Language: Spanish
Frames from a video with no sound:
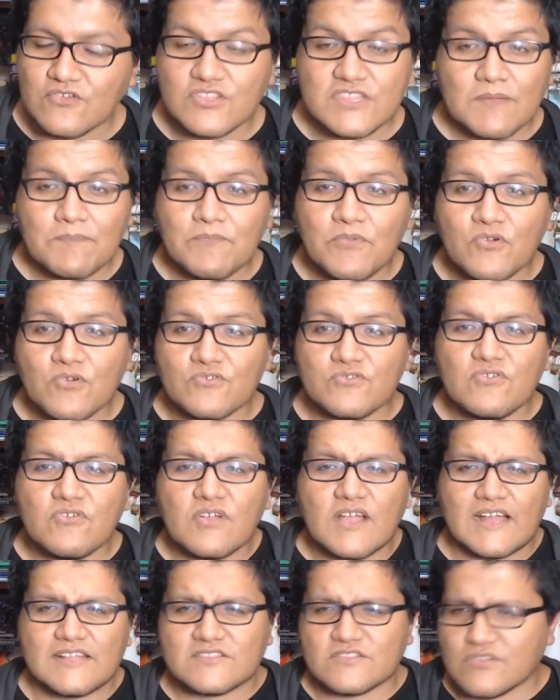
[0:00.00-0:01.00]
Yo tampoco
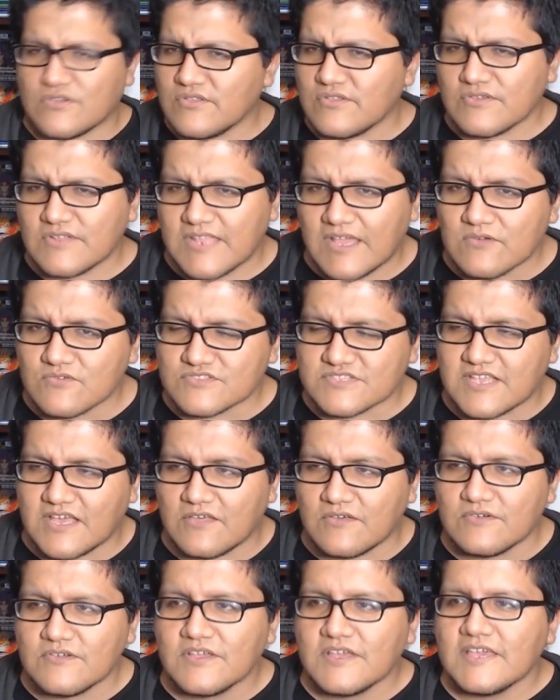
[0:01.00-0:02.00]
digo que a todos le ha
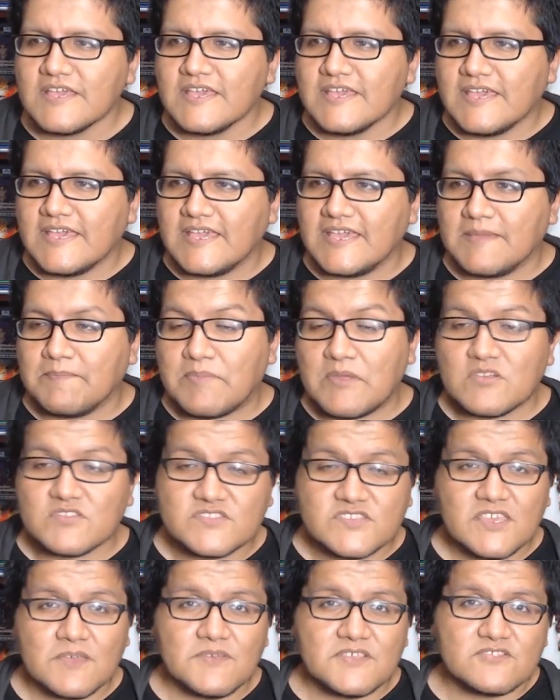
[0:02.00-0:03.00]
gustado, eh, pero
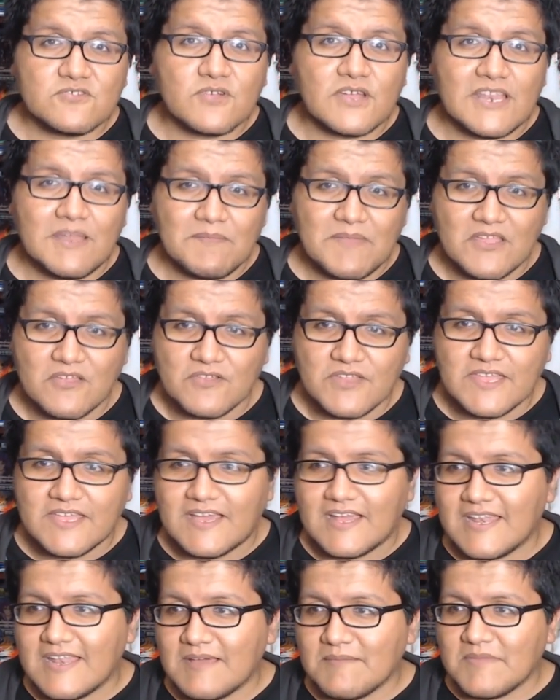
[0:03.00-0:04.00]
sí he visto que la
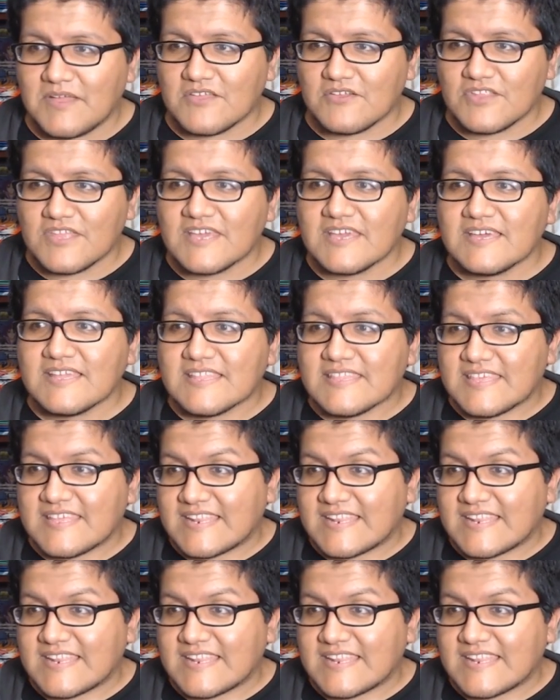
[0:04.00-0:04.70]
mayoría, la mayoría de